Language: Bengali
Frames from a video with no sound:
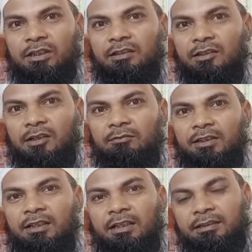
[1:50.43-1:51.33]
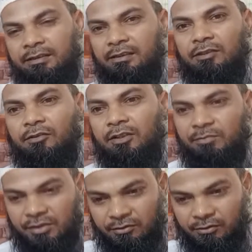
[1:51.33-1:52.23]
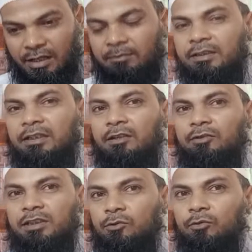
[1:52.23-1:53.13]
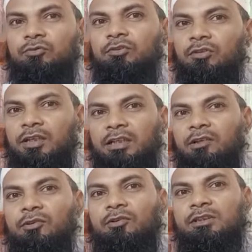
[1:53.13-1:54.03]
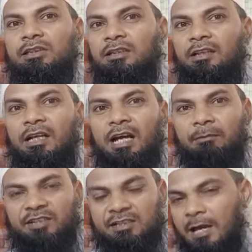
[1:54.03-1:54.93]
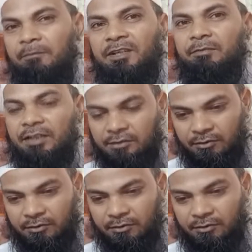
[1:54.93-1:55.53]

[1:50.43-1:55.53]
খেতে হবে সেটা নয় বিশেষ করে আমাদের এগুলো যেহেতু ওষুধ নয় এগুলো হচ্ছে আপনার সাপ্লিমেন্ট